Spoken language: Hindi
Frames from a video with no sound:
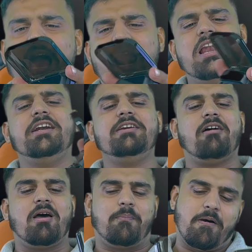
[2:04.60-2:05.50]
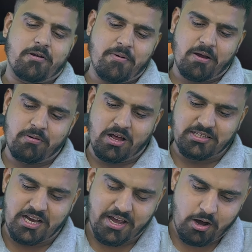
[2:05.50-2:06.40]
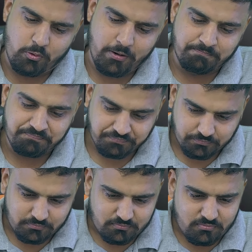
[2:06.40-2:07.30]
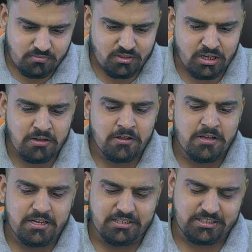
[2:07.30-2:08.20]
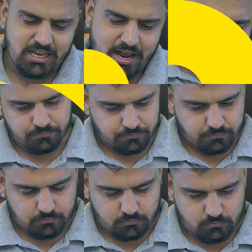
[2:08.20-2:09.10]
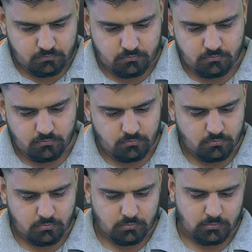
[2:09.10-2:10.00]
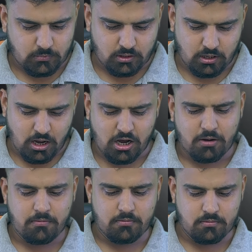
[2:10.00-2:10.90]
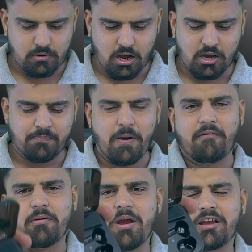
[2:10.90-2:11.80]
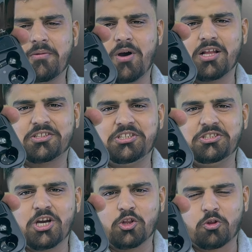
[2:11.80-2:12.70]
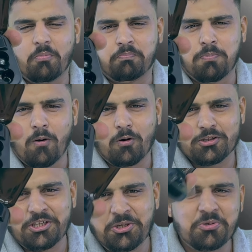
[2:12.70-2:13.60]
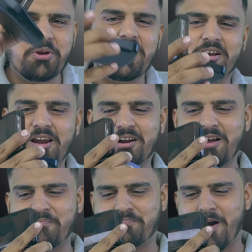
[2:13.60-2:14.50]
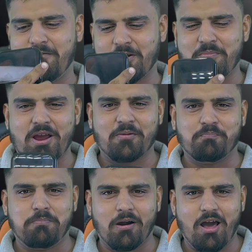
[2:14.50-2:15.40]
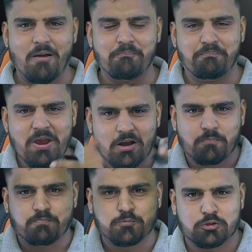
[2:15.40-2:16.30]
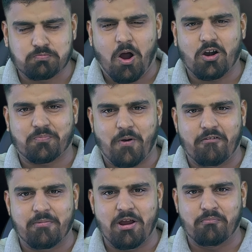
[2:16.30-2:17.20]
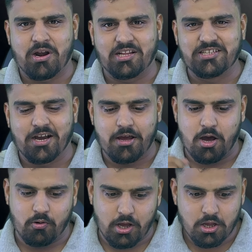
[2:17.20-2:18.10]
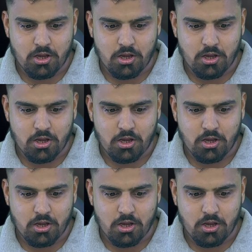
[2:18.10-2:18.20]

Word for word: एलईडी वाला पावर बैंक बना दिया गया हुआ है इसके अलावा अगर इसके पावर अगर अगर पावर बैंक की बात की जाए तो बहुत ही यूनिक कलर का पावर बैंक बड़ा बिग स्मार्ट पावर बैंक बना दिया गया हुआ है